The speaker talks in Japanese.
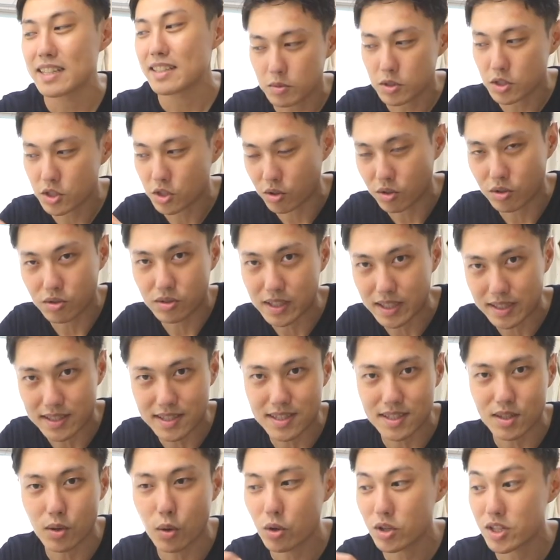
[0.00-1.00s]
もしこの2
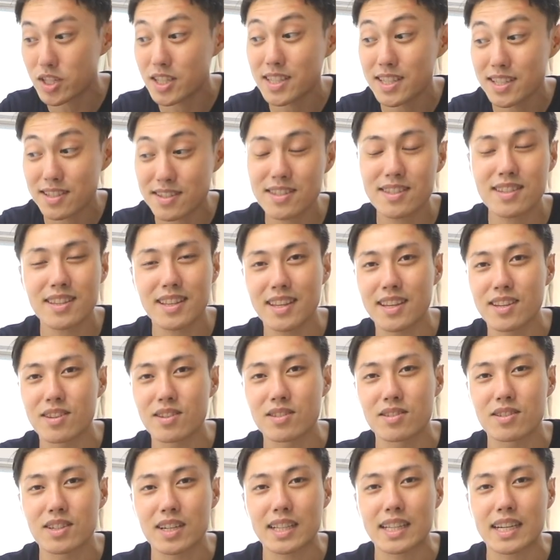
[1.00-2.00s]
つ欲しいですって
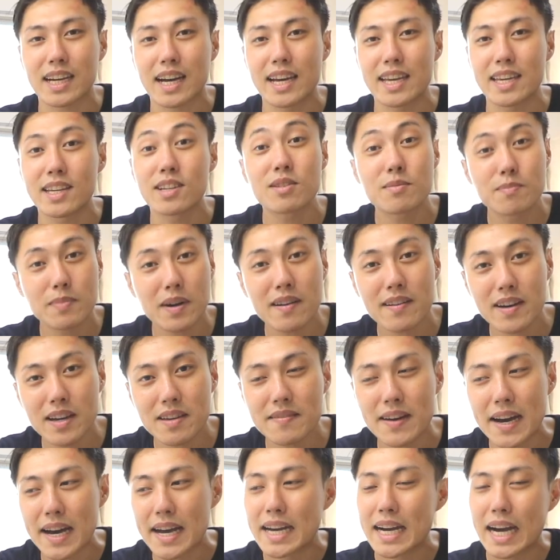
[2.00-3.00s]
いう方がいる場
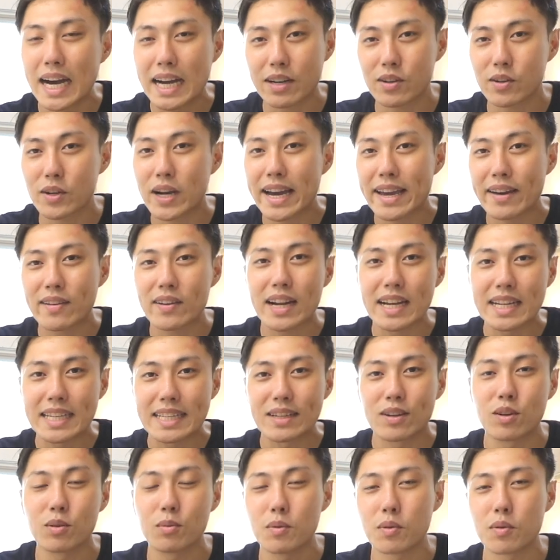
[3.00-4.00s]
合はあの概要欄
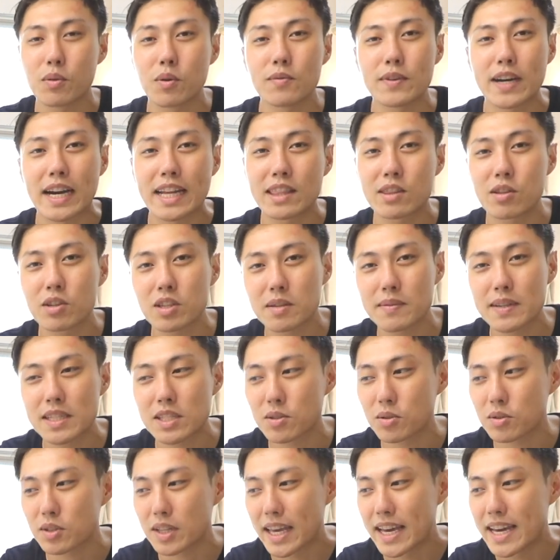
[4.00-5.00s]
に応募フォーム貼っておきま
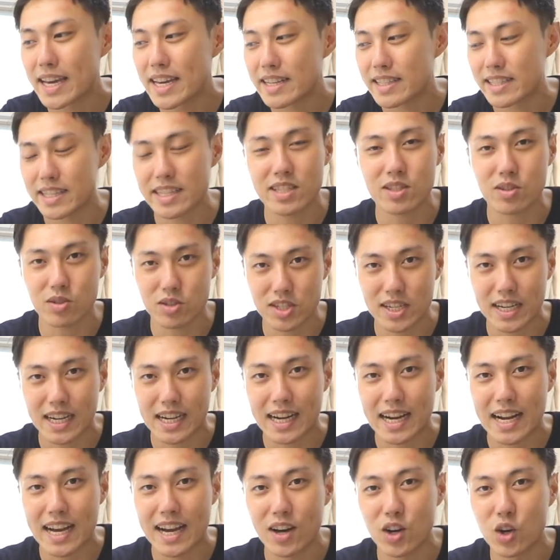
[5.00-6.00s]
すのでぜひそちら
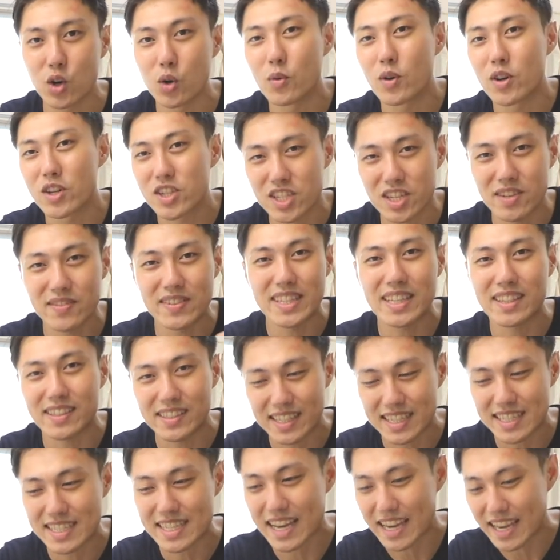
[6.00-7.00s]
から応募してみて
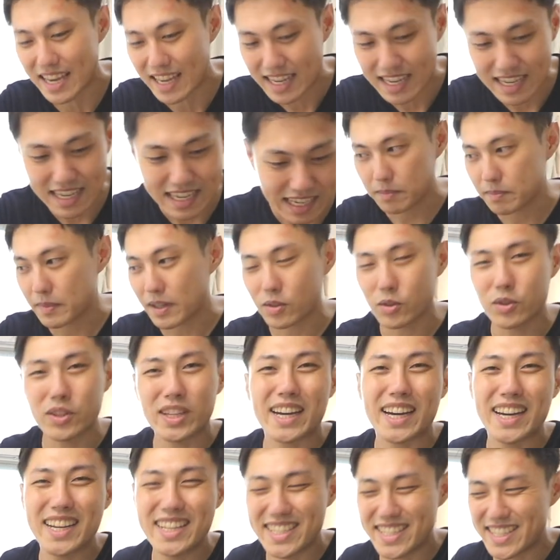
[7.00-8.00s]
くださいまあこん
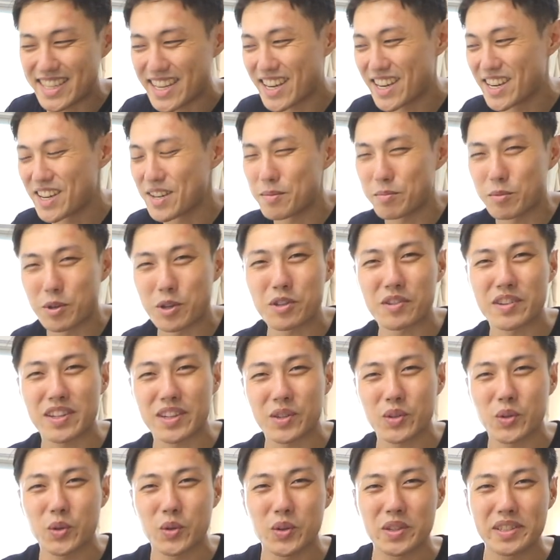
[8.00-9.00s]
な感じで僕は
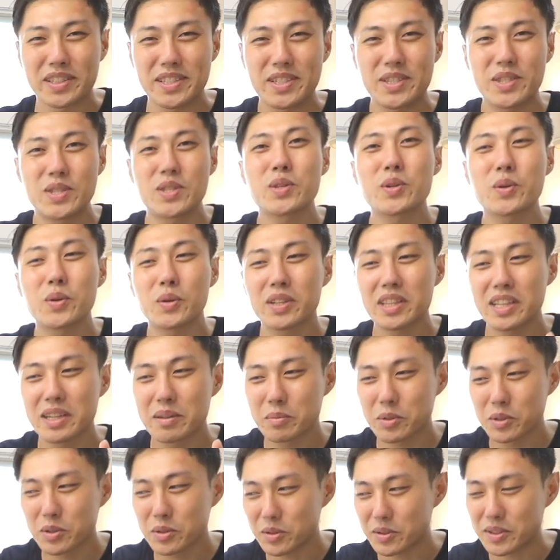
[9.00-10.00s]
こう必要
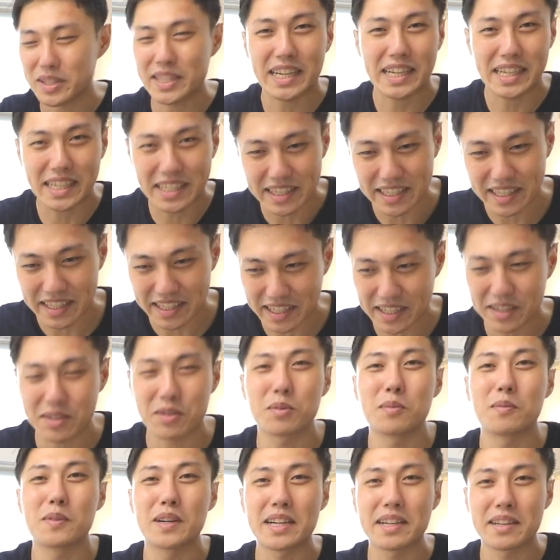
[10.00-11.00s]
なものだけで
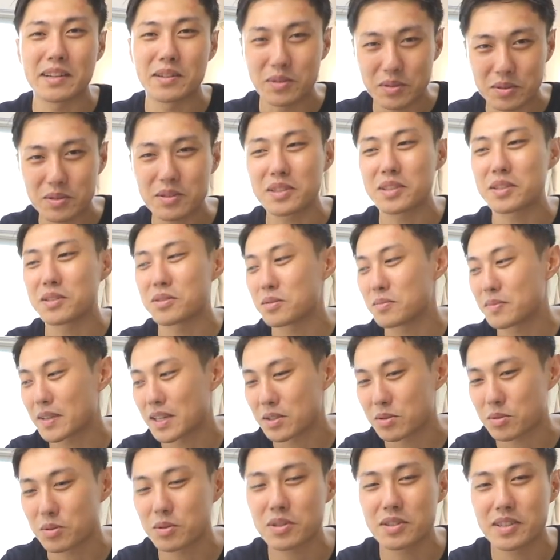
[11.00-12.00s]
囲まれるっていう
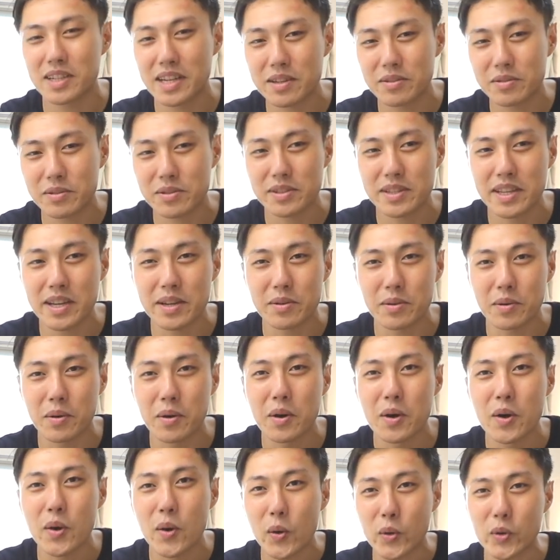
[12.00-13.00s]
まあそういうライフスタイルを
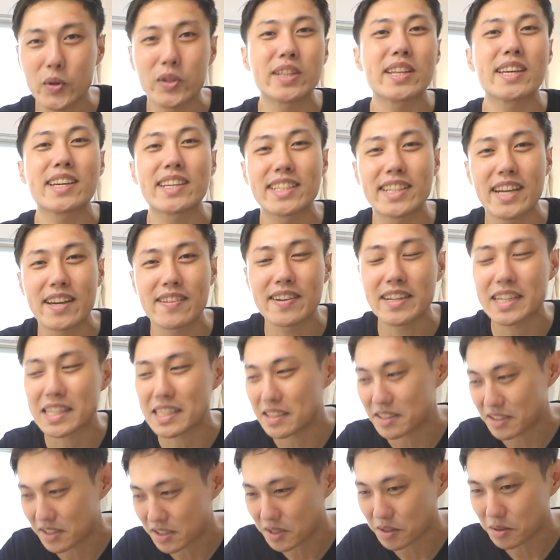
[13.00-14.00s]
送っていきたいわけ
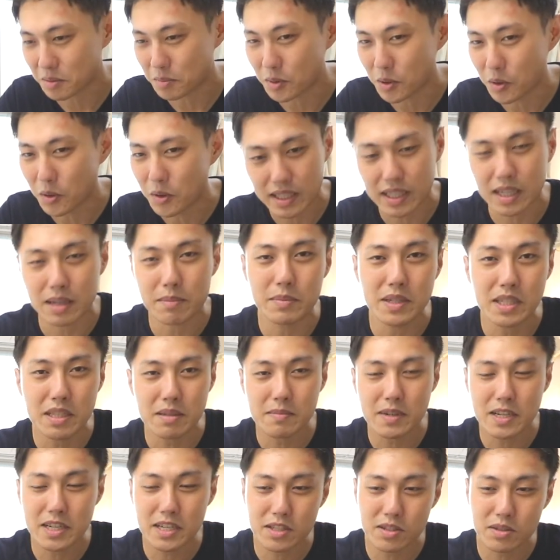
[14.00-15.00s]
なんですけどもだから
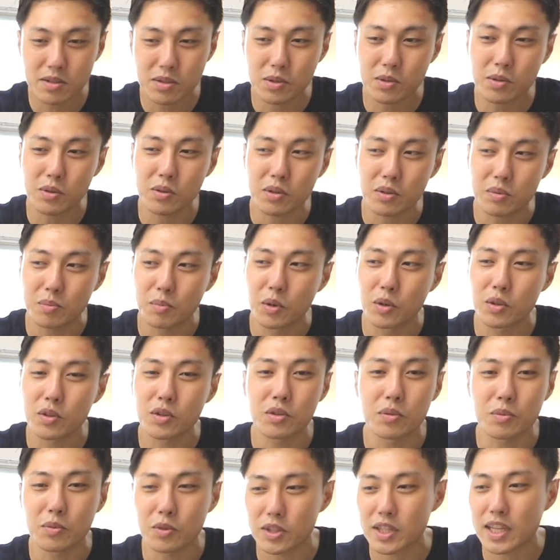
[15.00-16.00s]
ミニマリストイコール
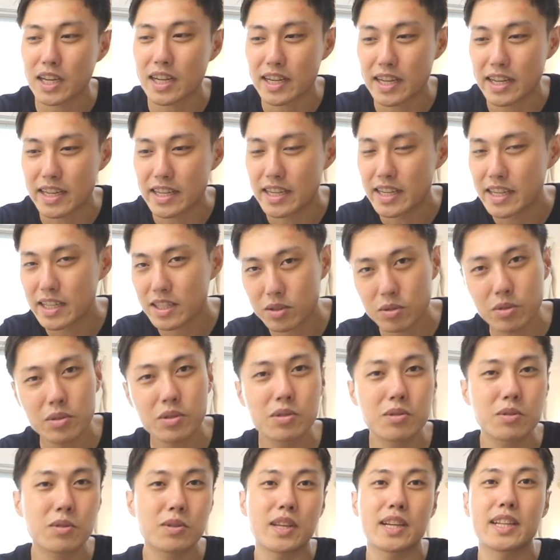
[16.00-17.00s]
物を持たないと
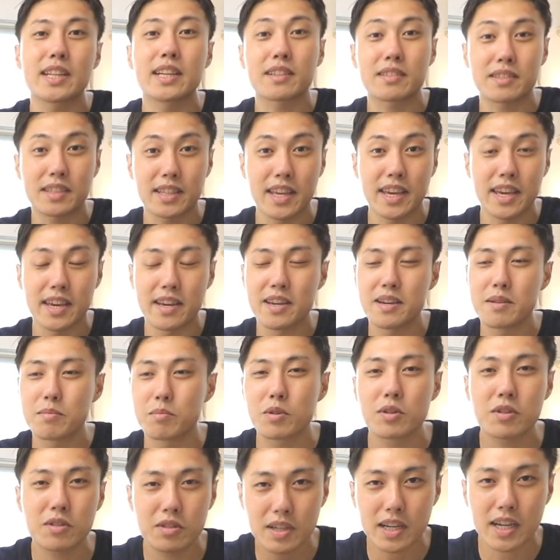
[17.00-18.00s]
いうのではなくて
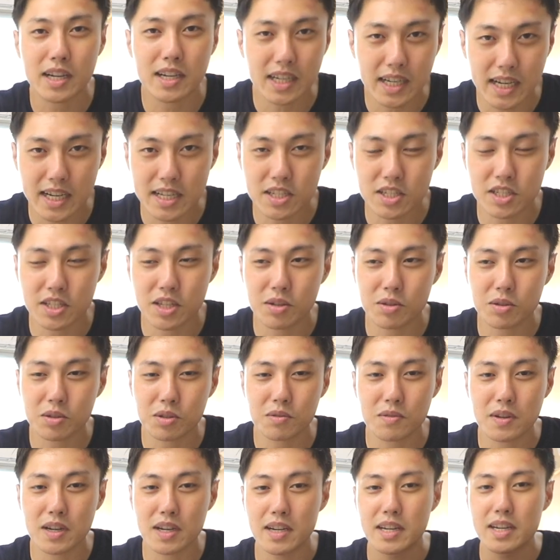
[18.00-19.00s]
僕が感じてるこ
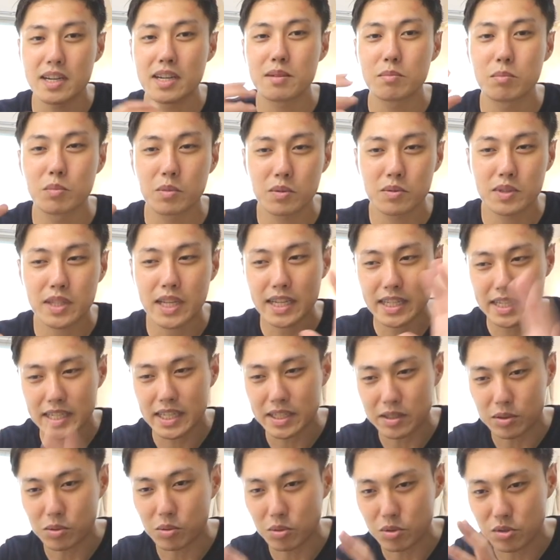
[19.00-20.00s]
とはもう何
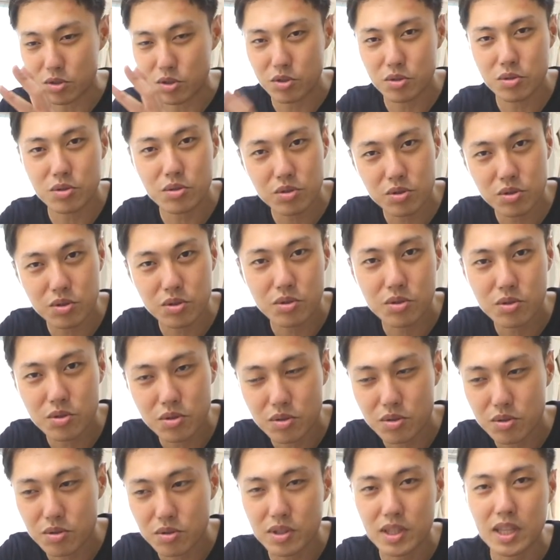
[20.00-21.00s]
かにこう集中
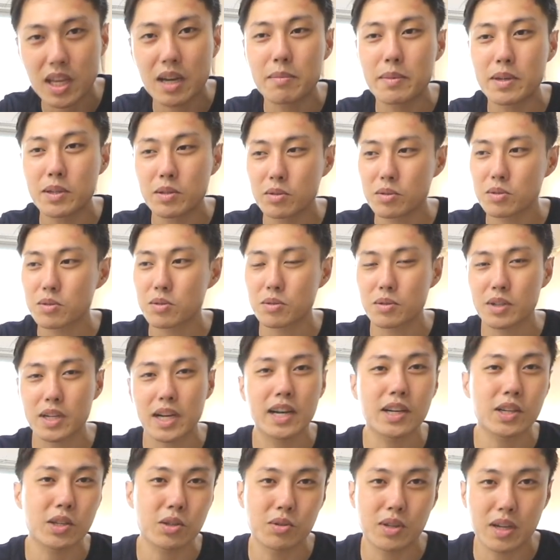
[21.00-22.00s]
するためのその
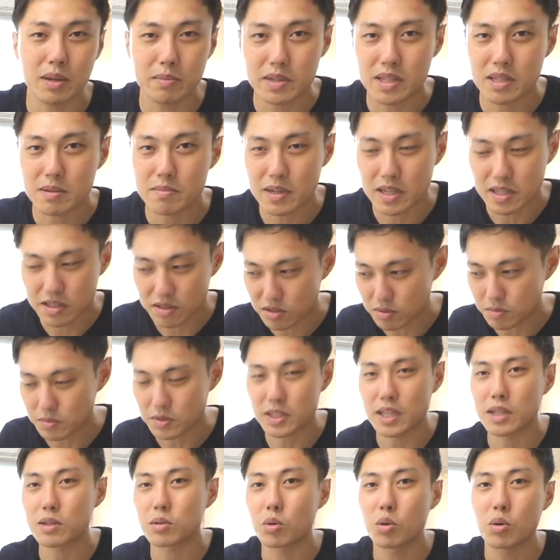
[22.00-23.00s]
環境が
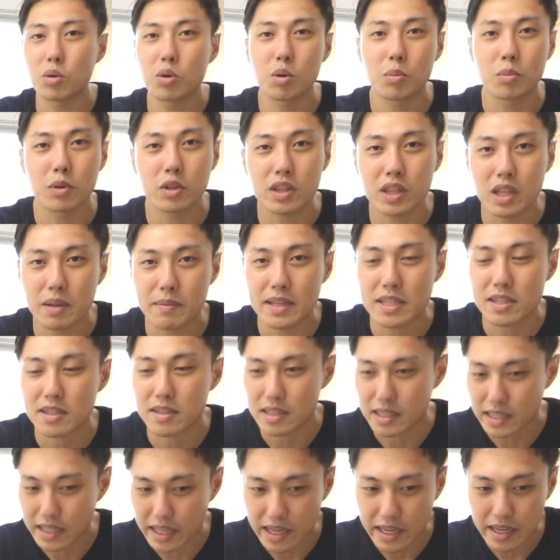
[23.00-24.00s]
ミニマリズムだと思ってま
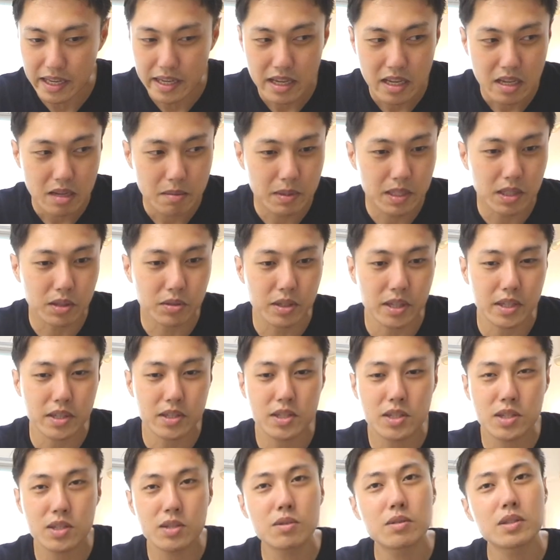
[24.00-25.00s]
すんで、まあ、なので
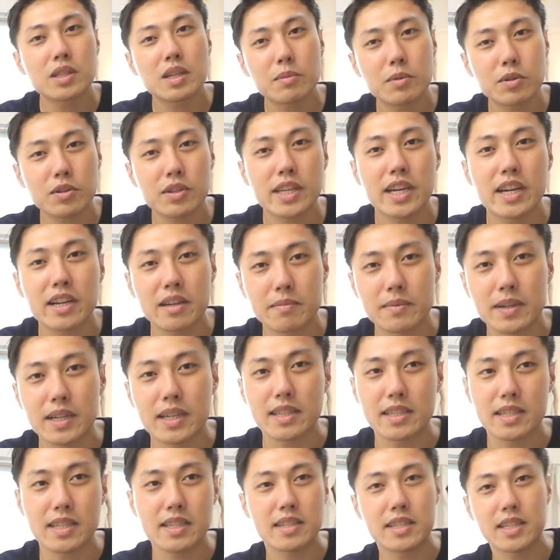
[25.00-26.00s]
必要なものであれ
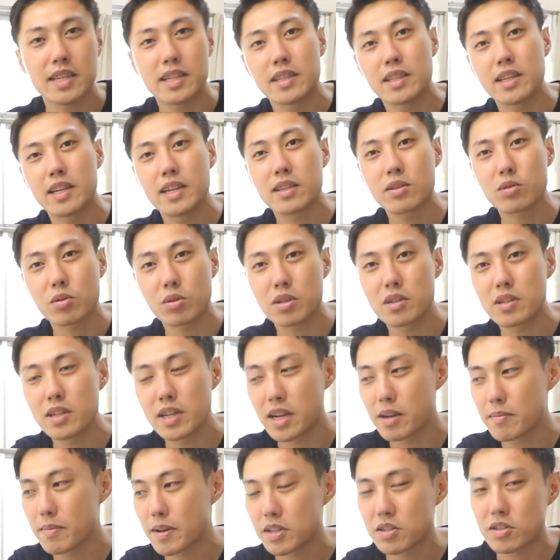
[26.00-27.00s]
ば全然取り
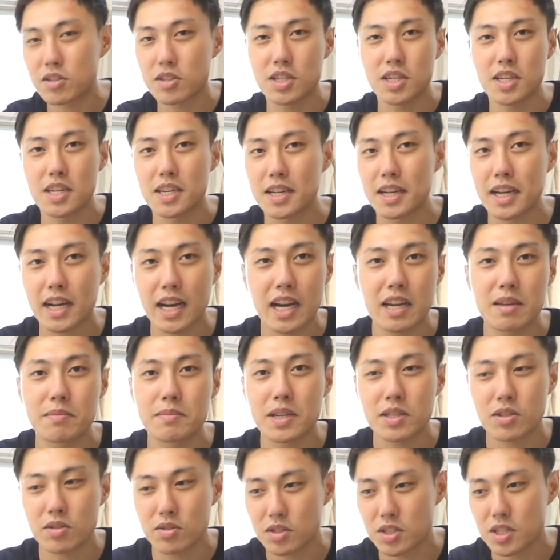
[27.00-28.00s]
入れますし買い
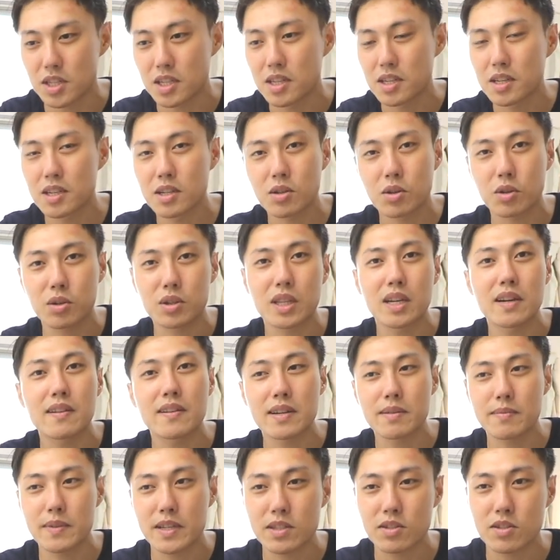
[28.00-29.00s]
ますしこだ
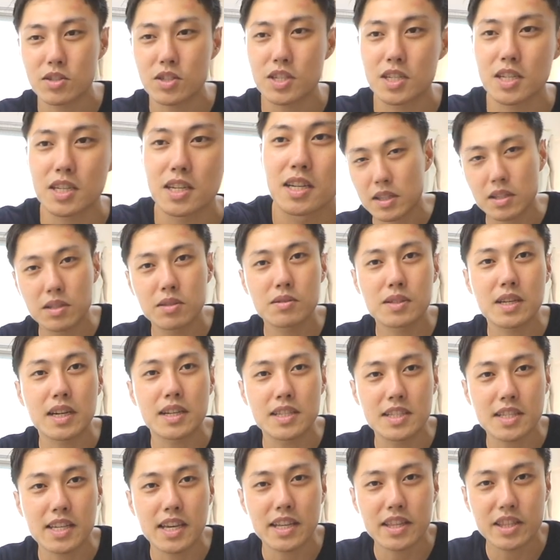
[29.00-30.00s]
わりますし、っていう
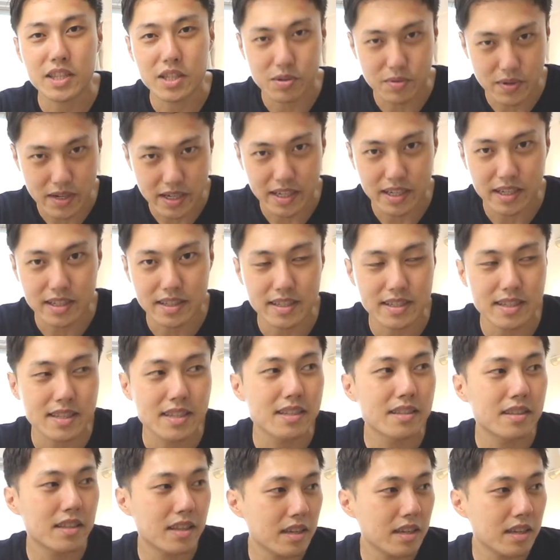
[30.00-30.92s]
感じでやってるわけなんです。